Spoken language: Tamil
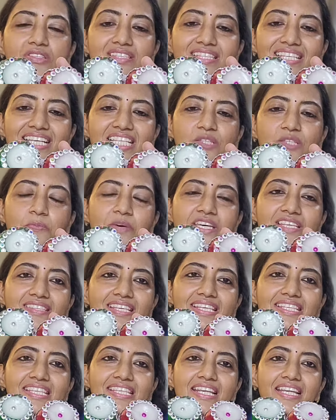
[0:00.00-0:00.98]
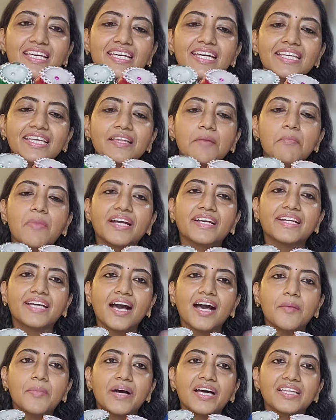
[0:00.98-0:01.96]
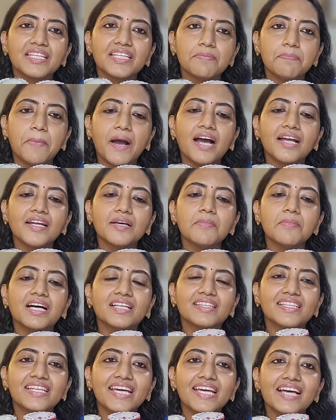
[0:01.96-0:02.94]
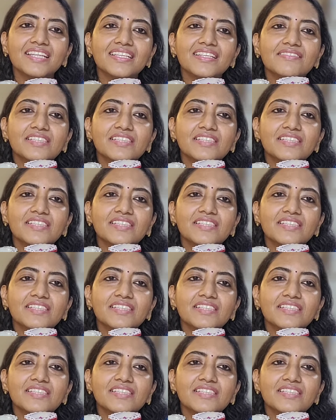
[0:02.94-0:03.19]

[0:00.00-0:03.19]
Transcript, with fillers: சிக்ஸ் பீசஸ் இருக்கு இந்த மட்கா மாதிரி பானை மாதிரி அதில்